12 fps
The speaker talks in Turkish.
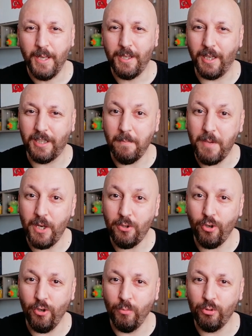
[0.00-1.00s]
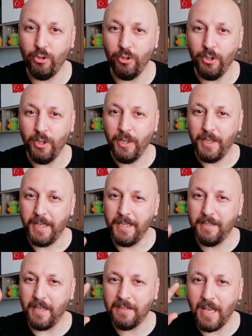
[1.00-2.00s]
ya da birçoğumuzun
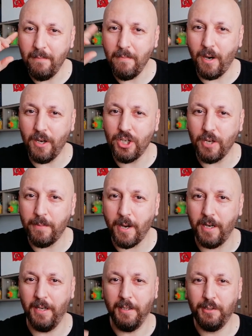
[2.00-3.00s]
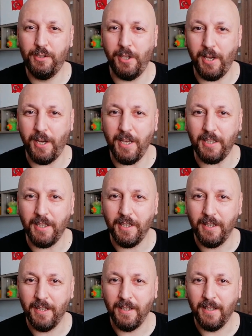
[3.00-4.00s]
izlesem mi acaba diyerek
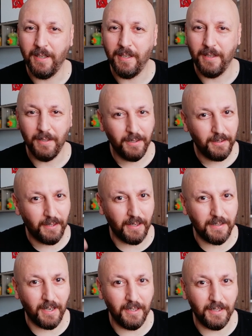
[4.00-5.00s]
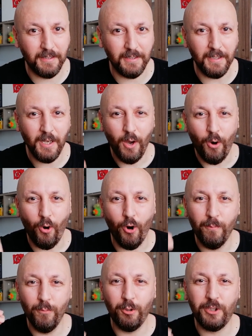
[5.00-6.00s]
tasarladığı
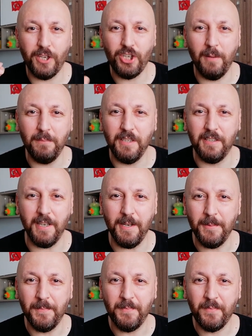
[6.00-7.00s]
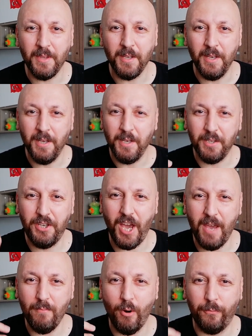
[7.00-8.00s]
o muhteşem dizi
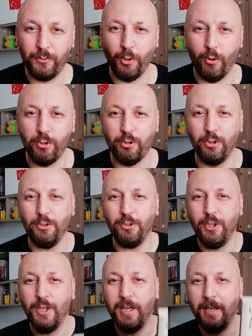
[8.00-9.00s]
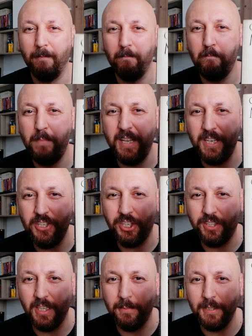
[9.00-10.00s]
Game of Thrones'un birinci
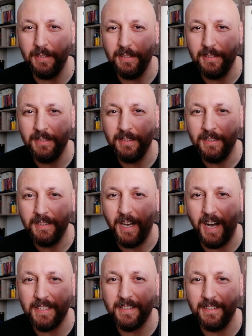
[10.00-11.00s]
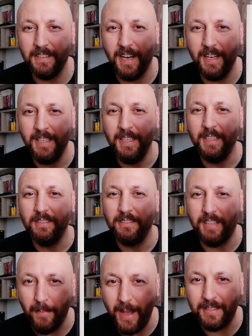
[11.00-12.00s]
kitabı aslında
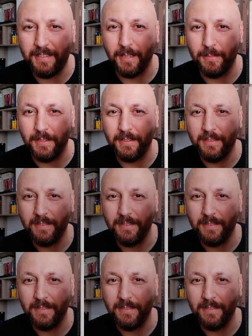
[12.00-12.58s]
temel kitabı.